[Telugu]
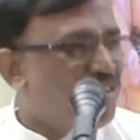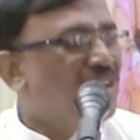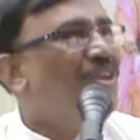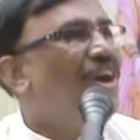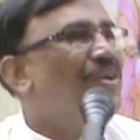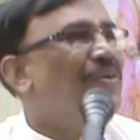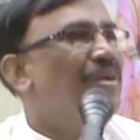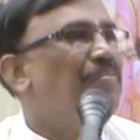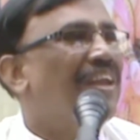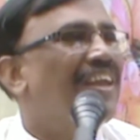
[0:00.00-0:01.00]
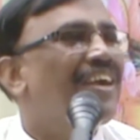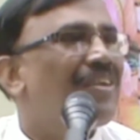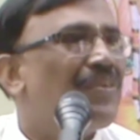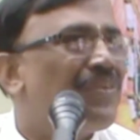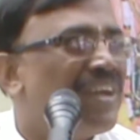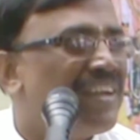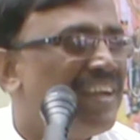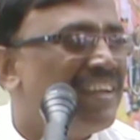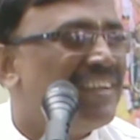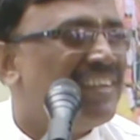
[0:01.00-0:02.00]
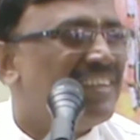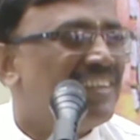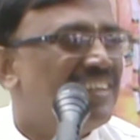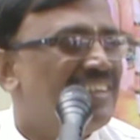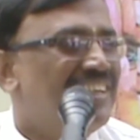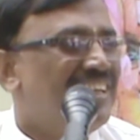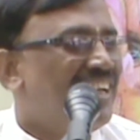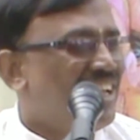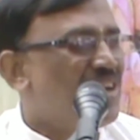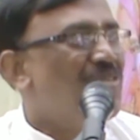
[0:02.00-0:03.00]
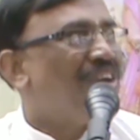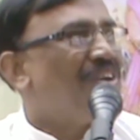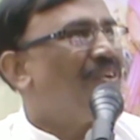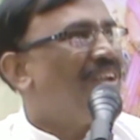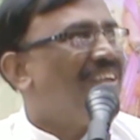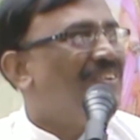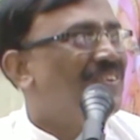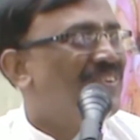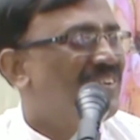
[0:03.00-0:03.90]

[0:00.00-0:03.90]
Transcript: వీధిలో ఆడుకున్న పిల్లాడు అనుకున్నాను కానీ నువ్వు అనుకోలేదు